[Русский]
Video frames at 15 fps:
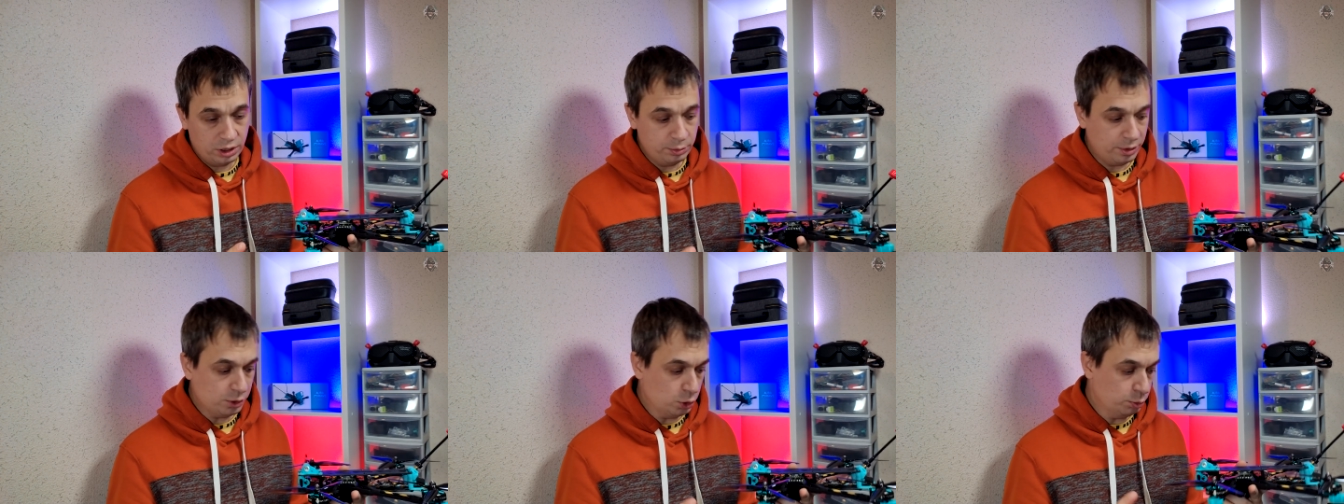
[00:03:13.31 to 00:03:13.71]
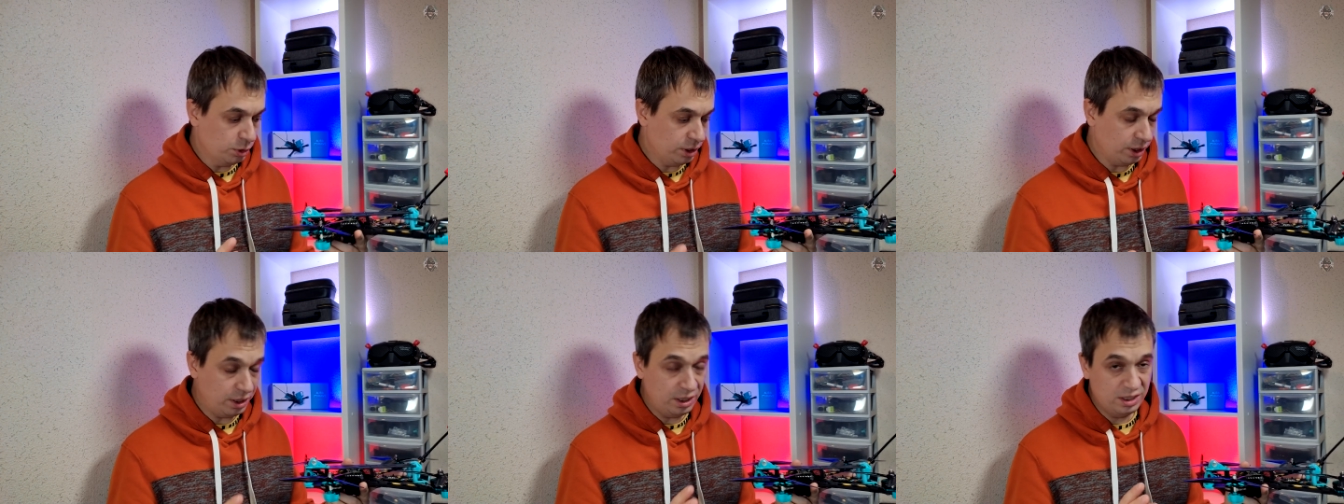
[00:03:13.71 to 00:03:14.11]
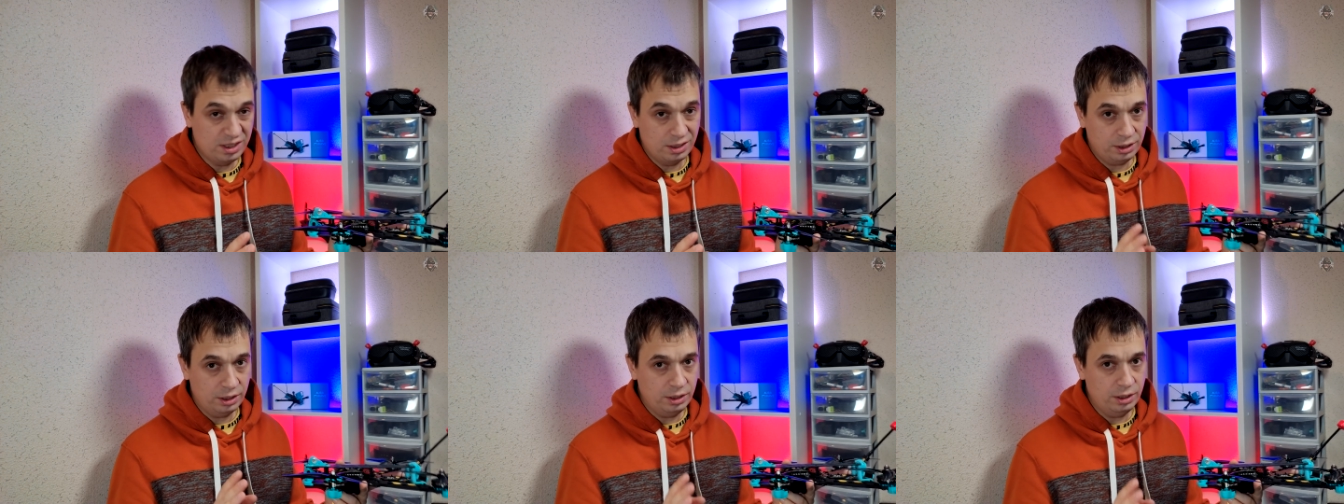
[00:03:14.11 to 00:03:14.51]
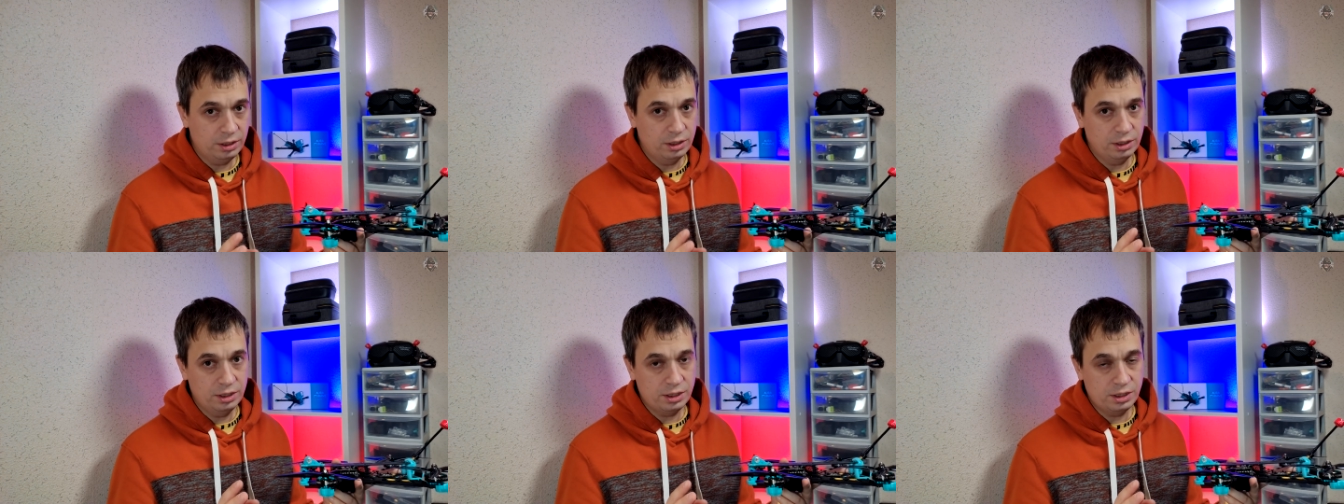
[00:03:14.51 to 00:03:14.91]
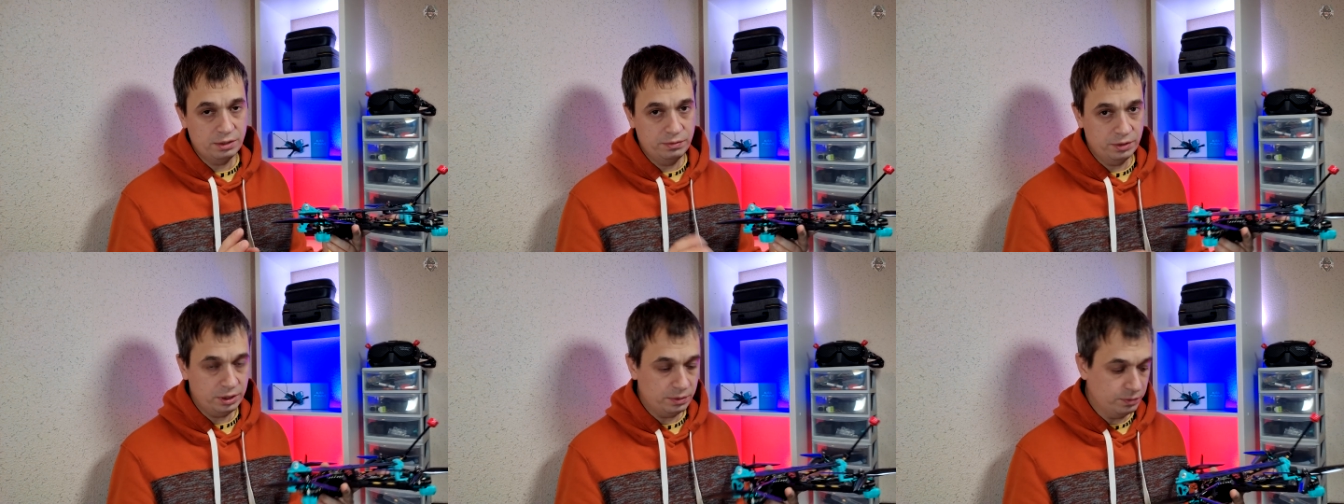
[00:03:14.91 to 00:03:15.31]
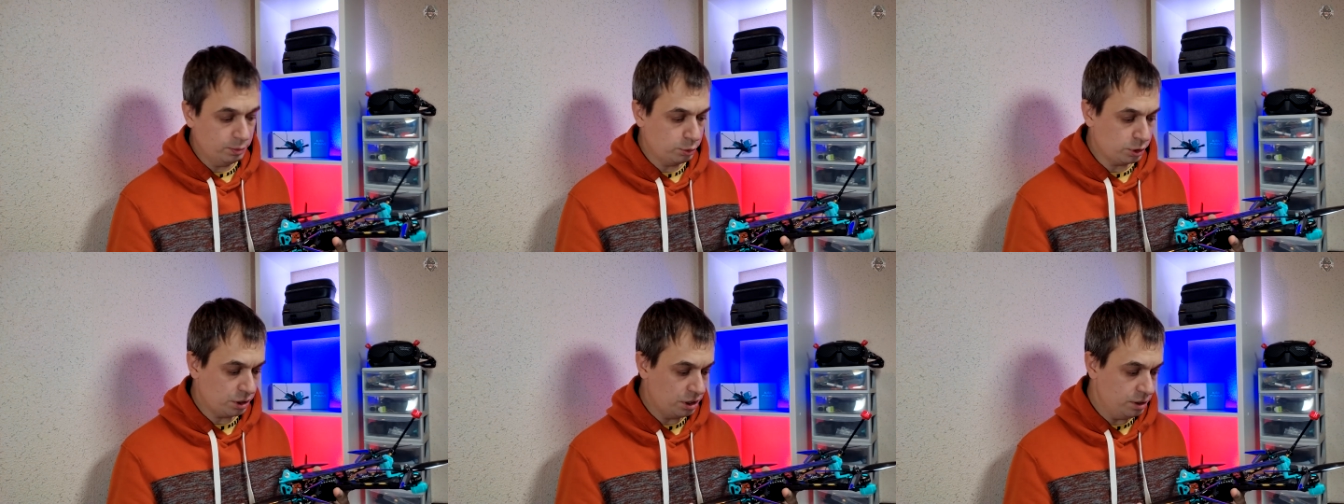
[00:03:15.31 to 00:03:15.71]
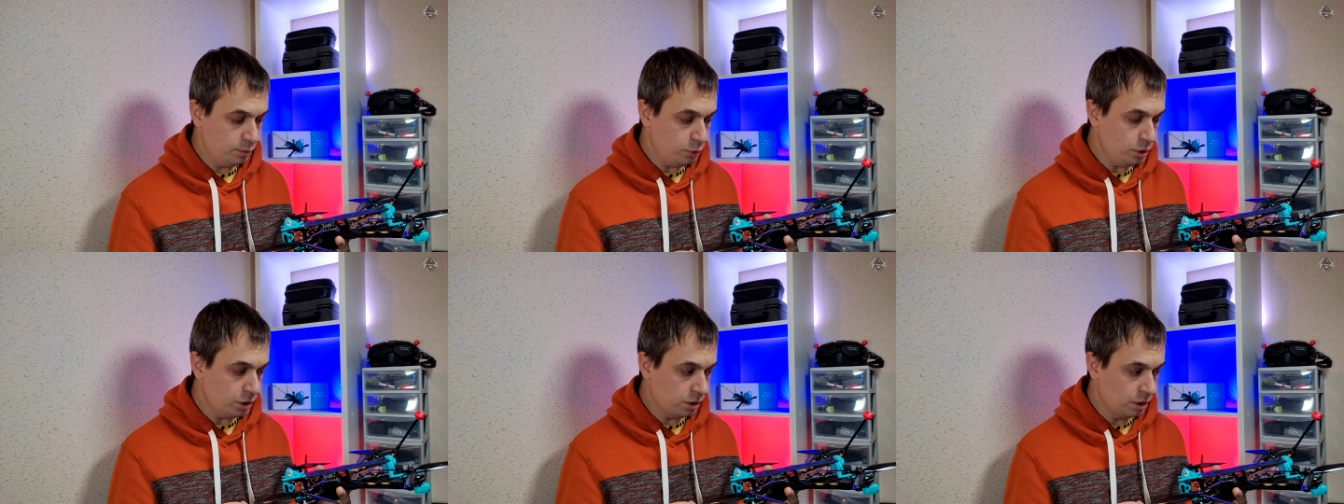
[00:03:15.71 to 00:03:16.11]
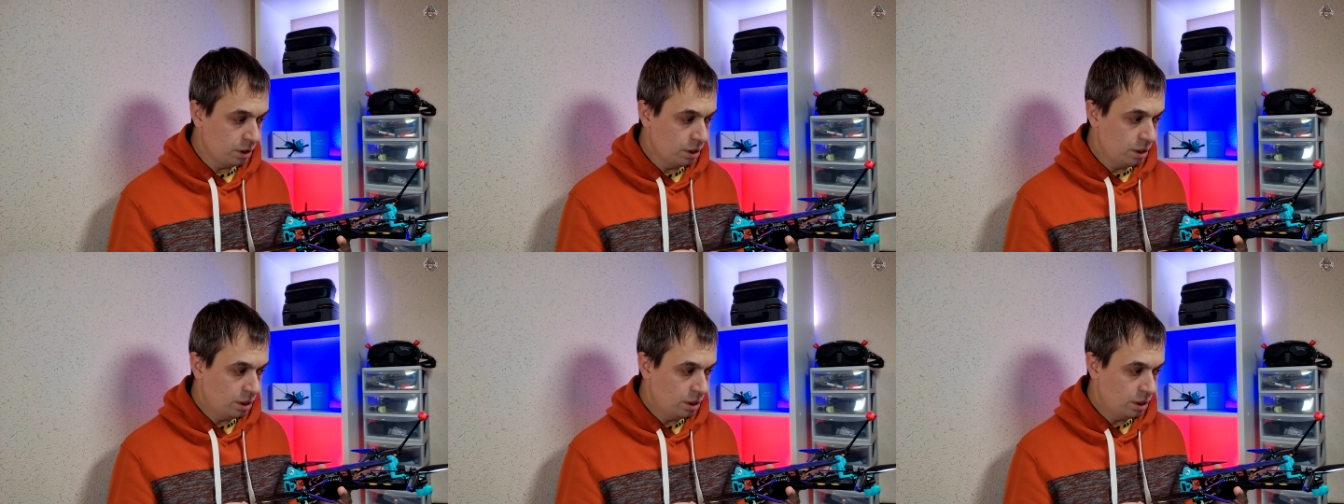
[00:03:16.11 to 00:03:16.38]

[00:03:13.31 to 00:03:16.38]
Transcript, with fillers: Как бы особых каких-то каких -то тестов в этом выпуске не будет.